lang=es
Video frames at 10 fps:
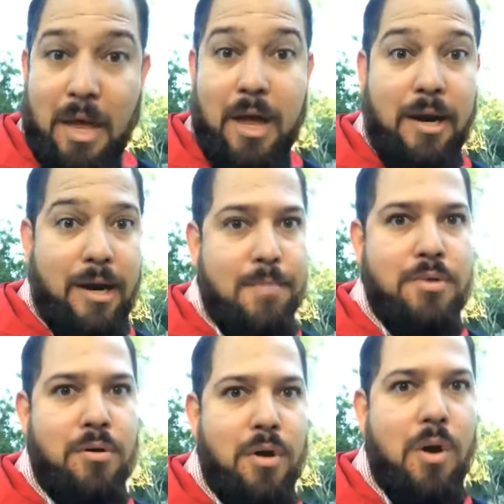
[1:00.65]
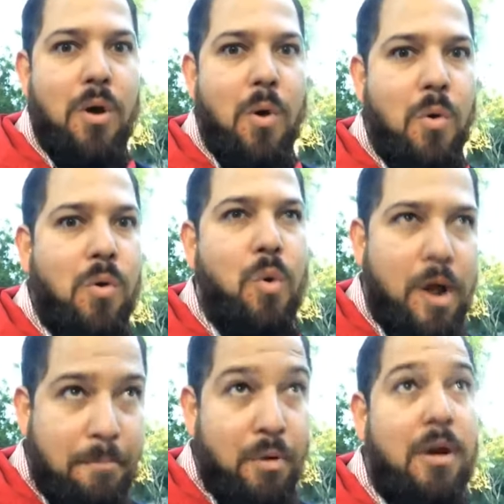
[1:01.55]
En cambio, un
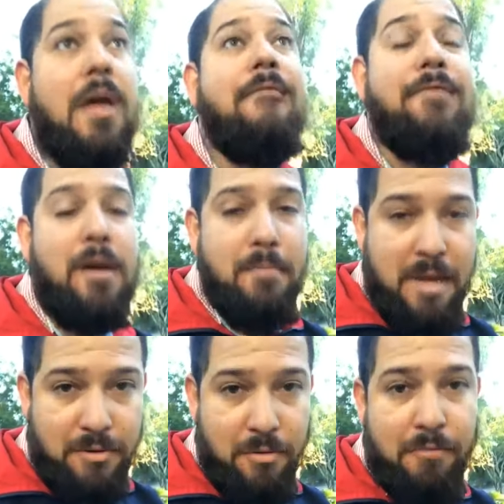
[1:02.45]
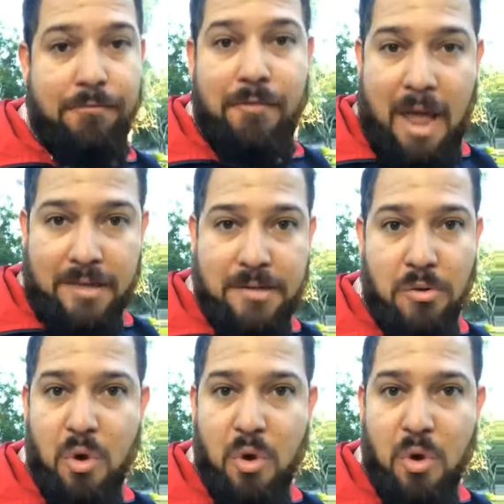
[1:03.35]
cuerpo enfermizo, flácido